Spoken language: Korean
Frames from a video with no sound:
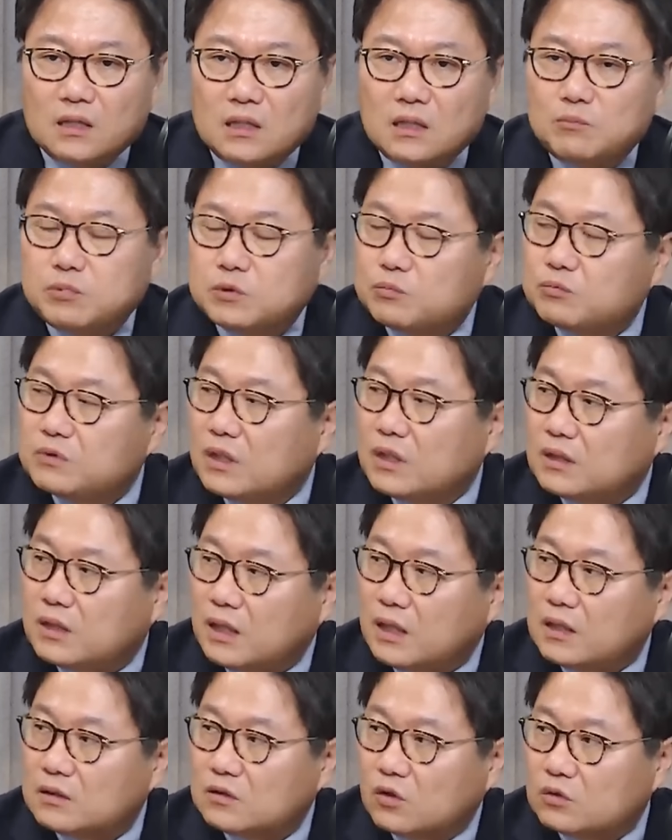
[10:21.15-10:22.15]
이 부분에
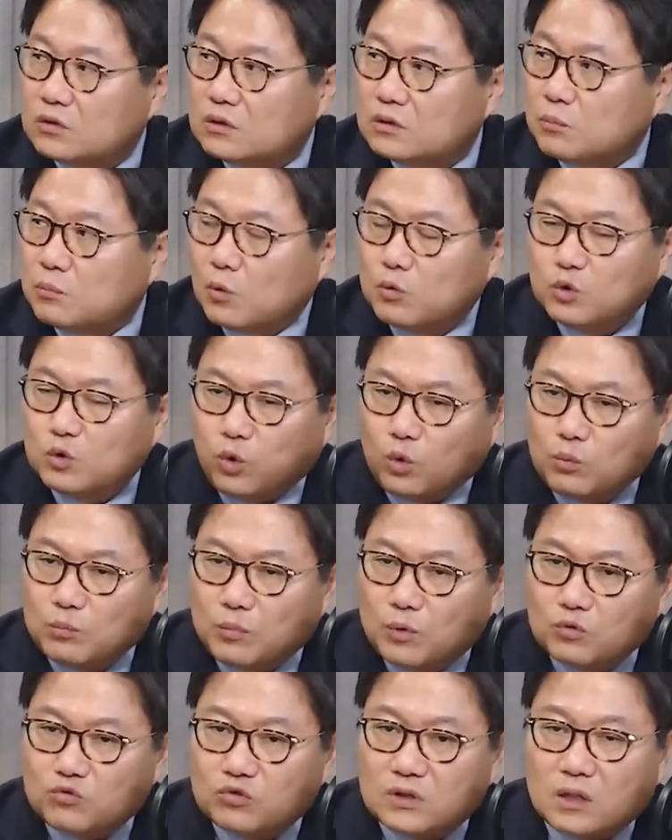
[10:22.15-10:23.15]
대해서는
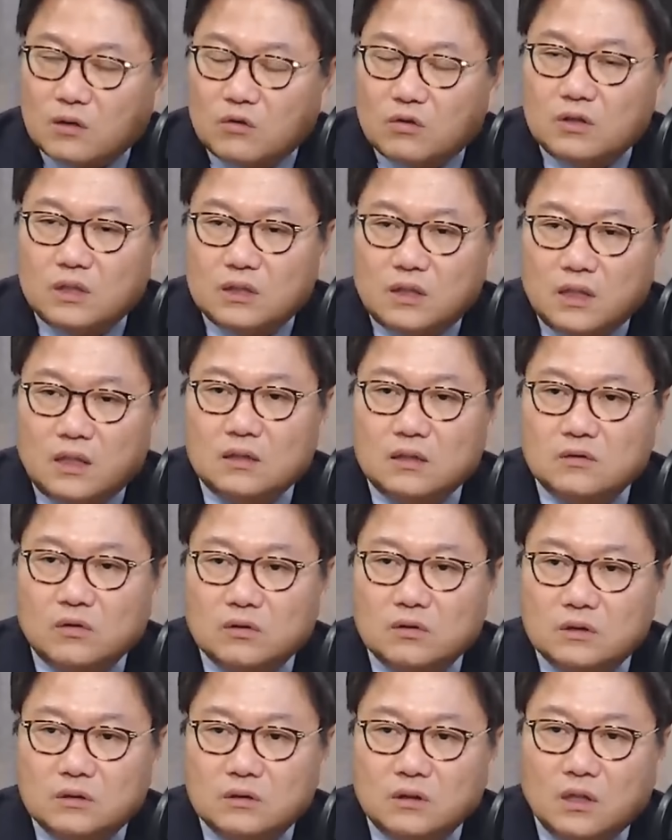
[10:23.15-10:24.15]
돈봉투 사건에
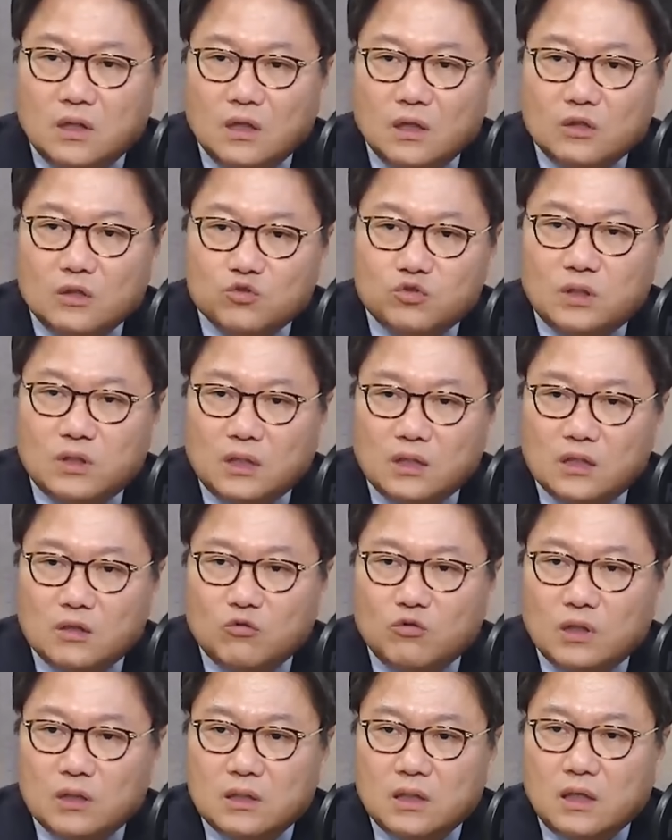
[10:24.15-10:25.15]
대해서는
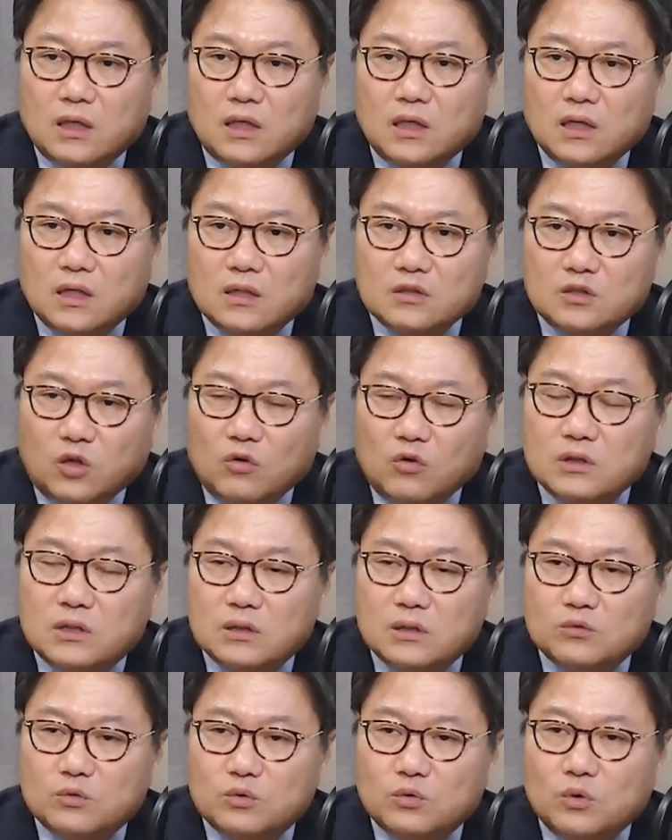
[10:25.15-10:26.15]
수사기관에
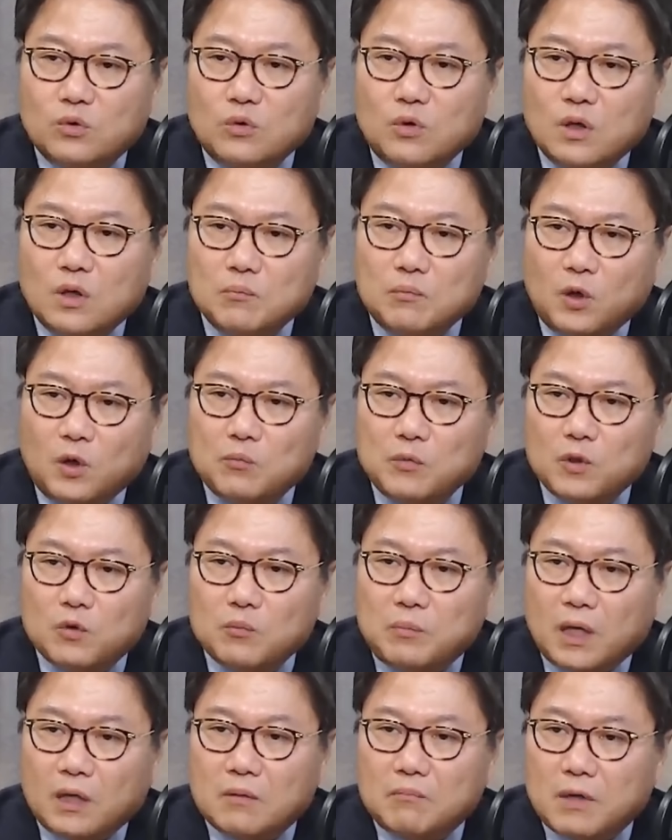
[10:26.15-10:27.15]
정식으로
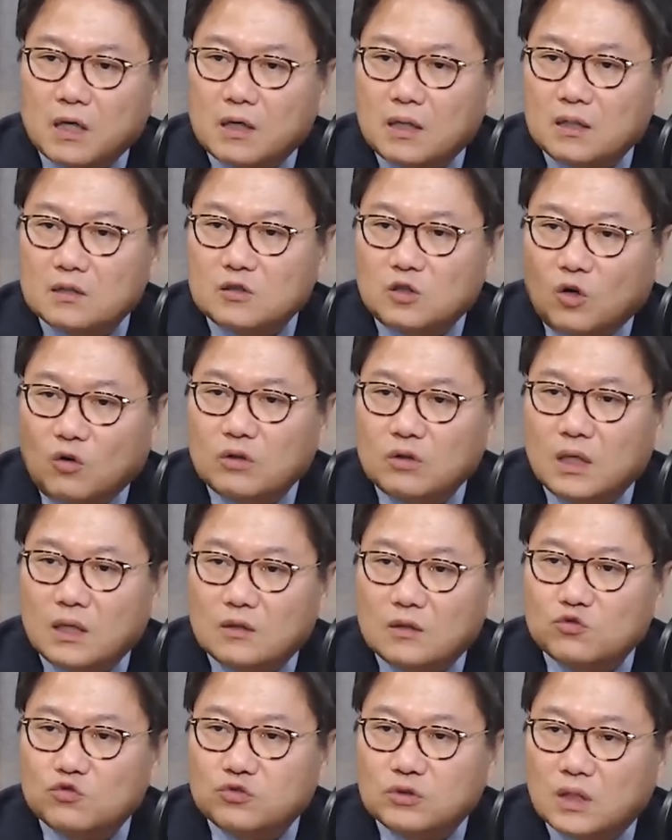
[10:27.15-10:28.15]
명명백백한
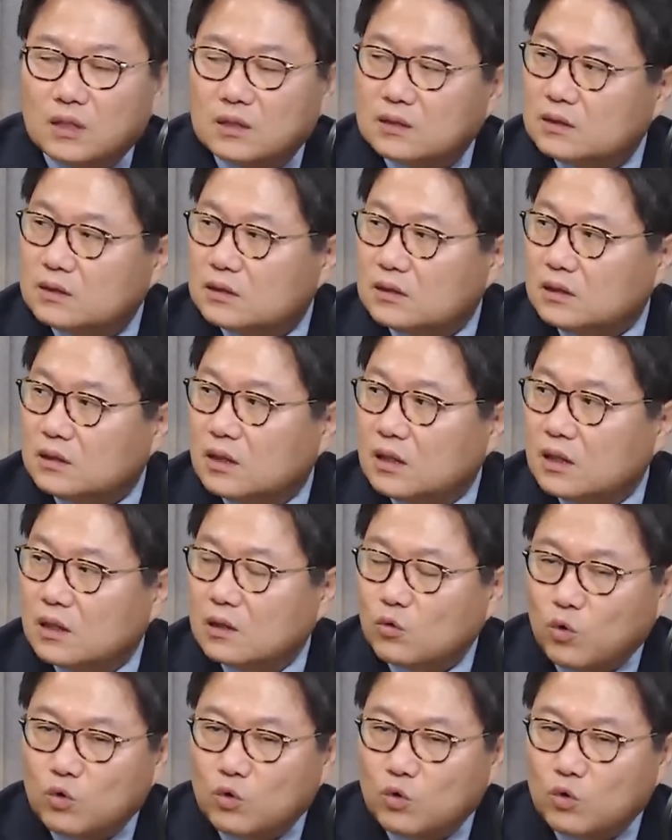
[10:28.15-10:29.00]
정당한 수사를 음.